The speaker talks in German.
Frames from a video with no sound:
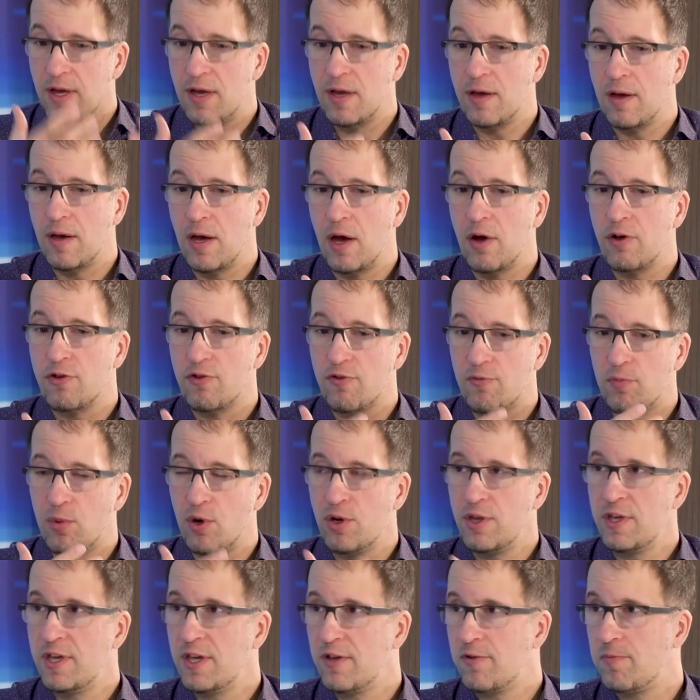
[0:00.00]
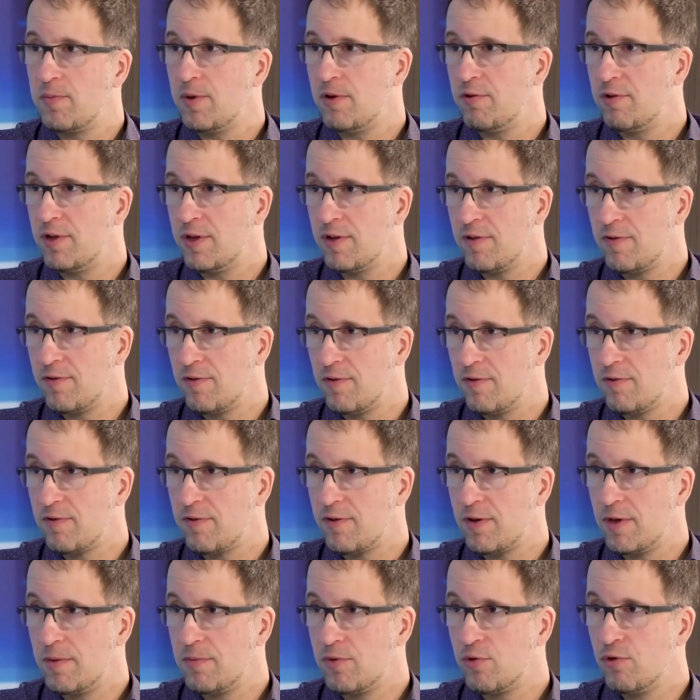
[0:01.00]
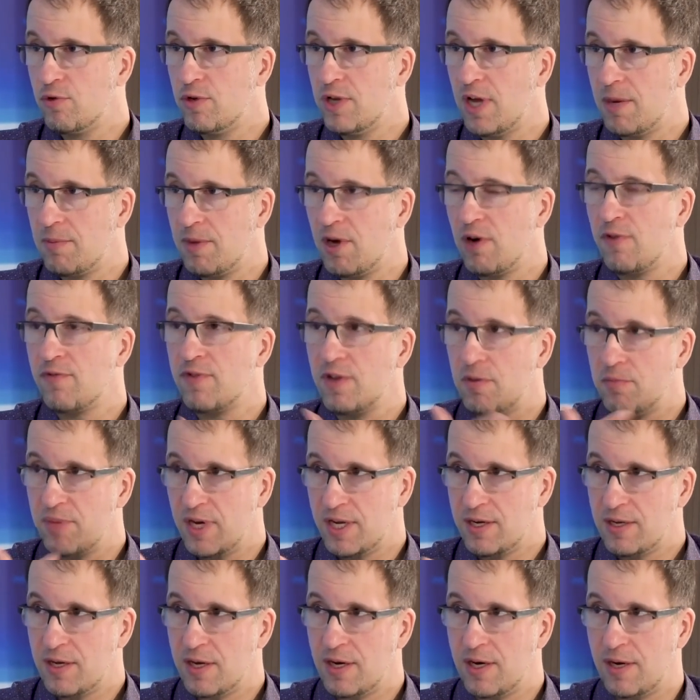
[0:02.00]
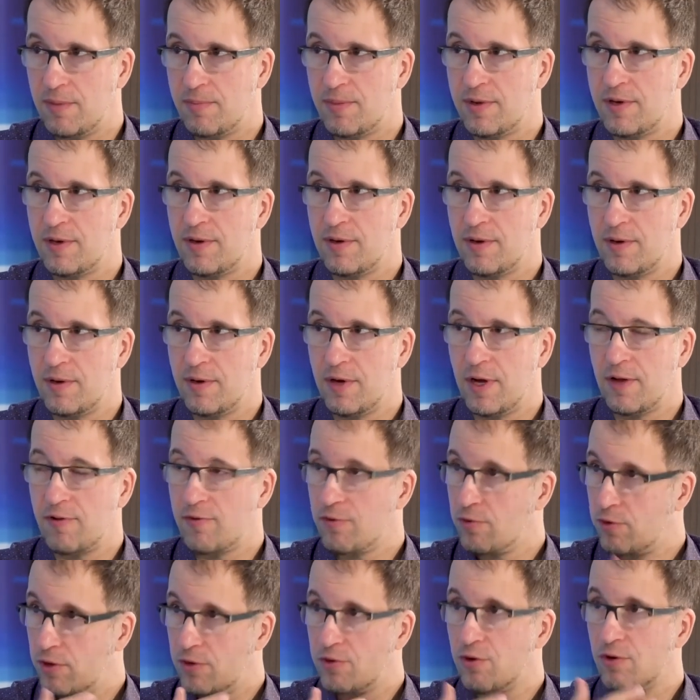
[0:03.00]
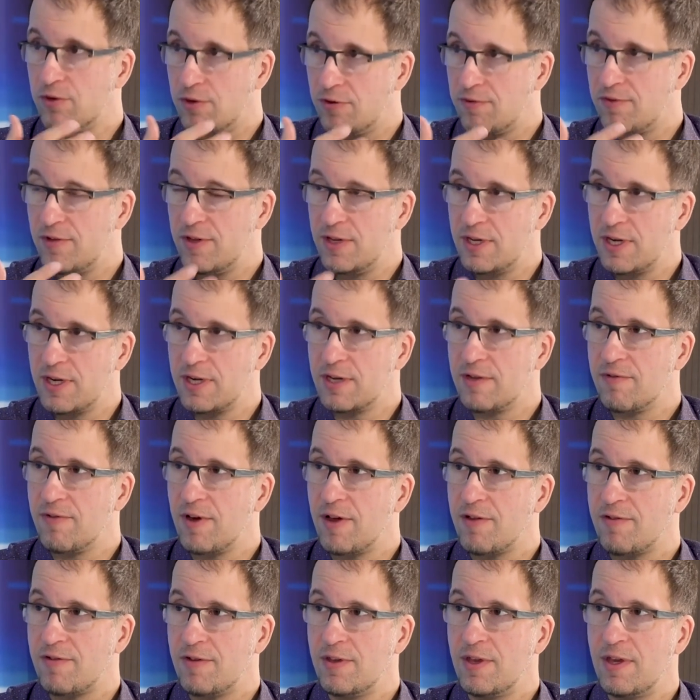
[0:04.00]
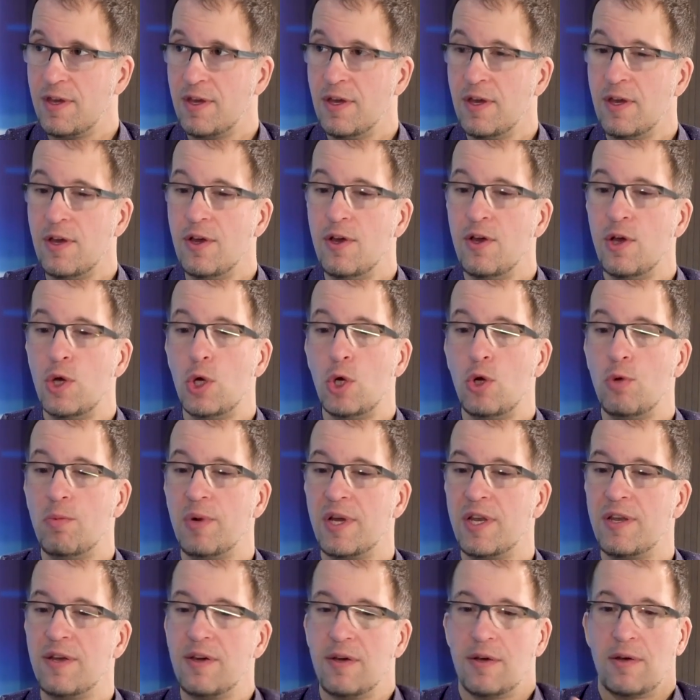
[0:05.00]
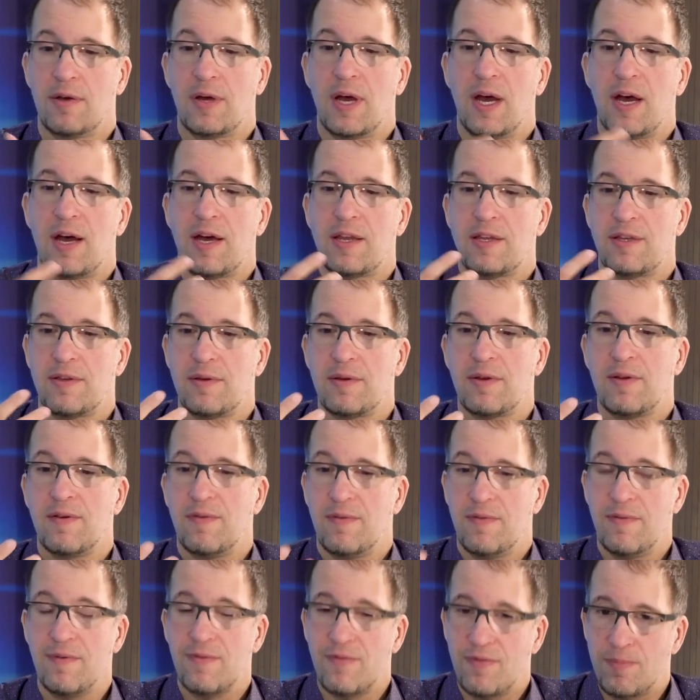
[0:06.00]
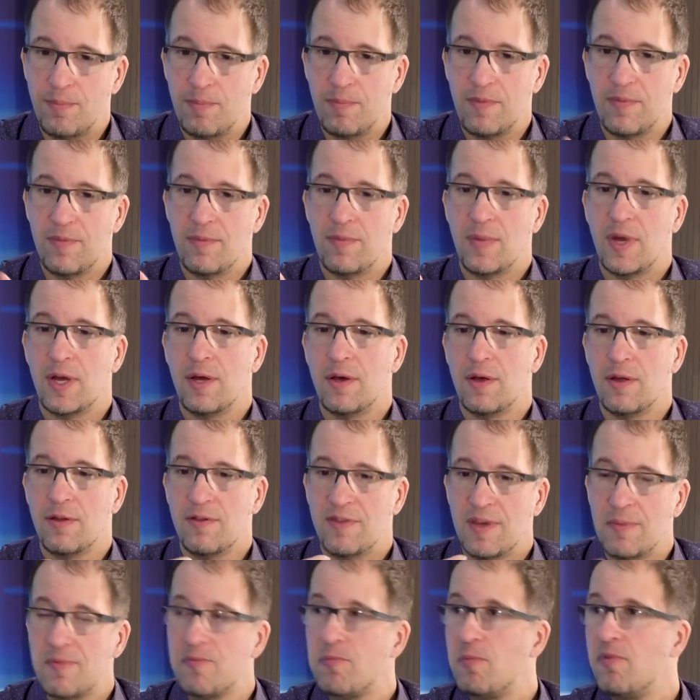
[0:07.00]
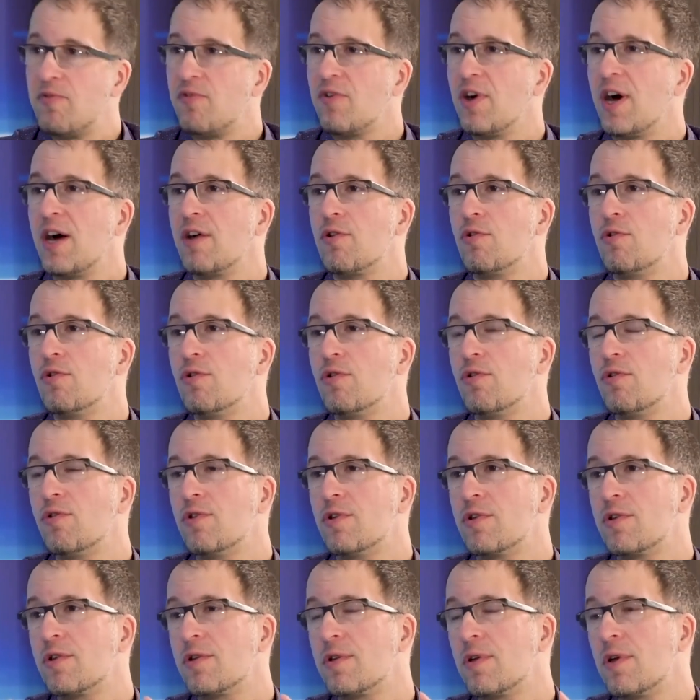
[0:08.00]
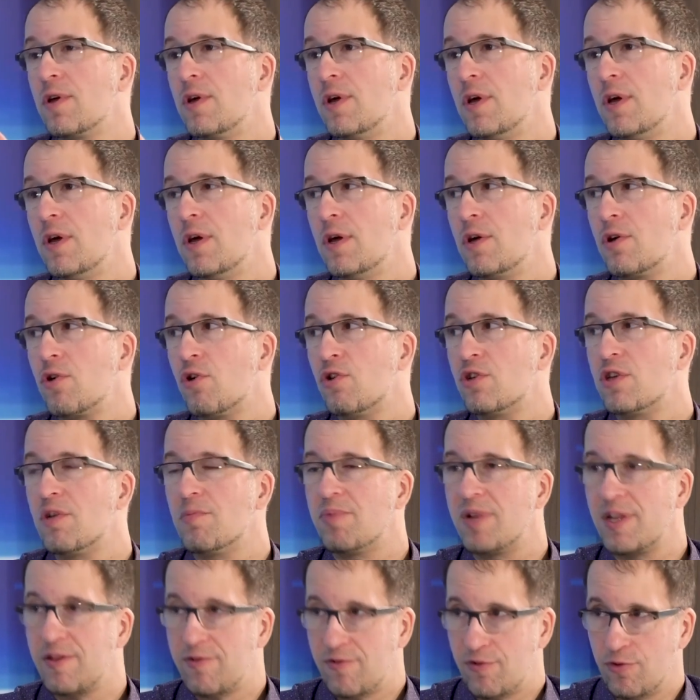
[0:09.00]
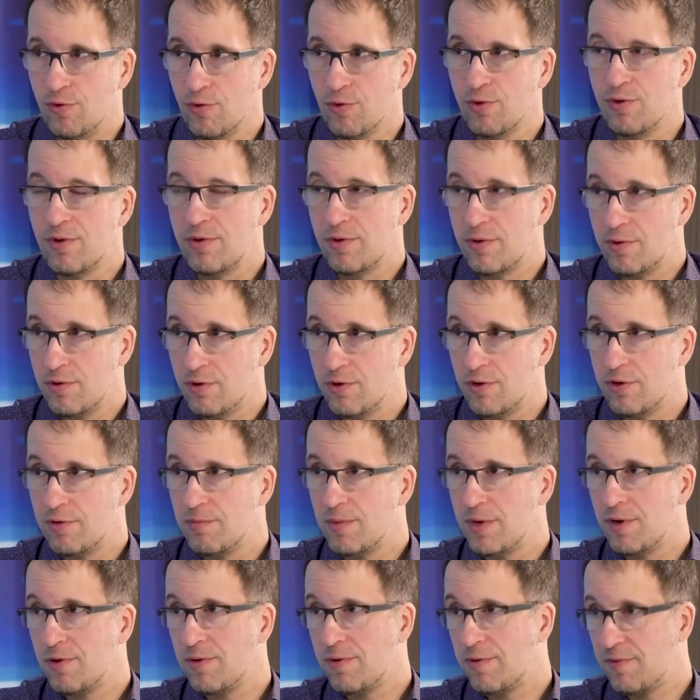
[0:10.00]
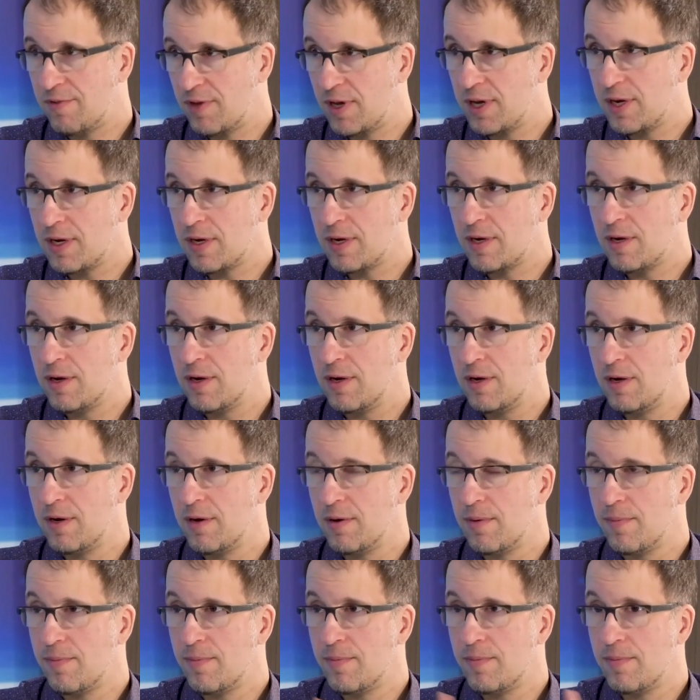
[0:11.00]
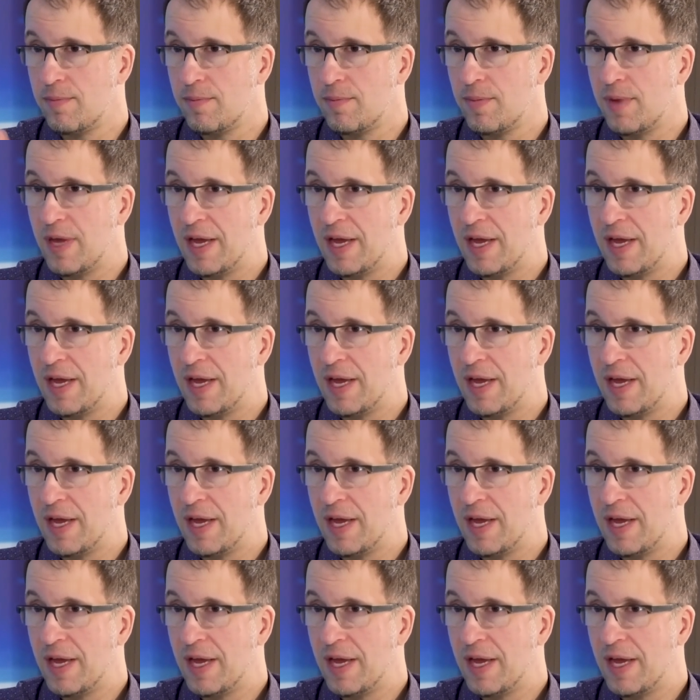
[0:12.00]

äh, äh Out-of-Body-Experiences im Grunde am laufenden Band gehabt. Also ich konnte sie dann quasi über eine Art äh, Selbstbefragung und Kontemplation, könnte man sagen, ähm,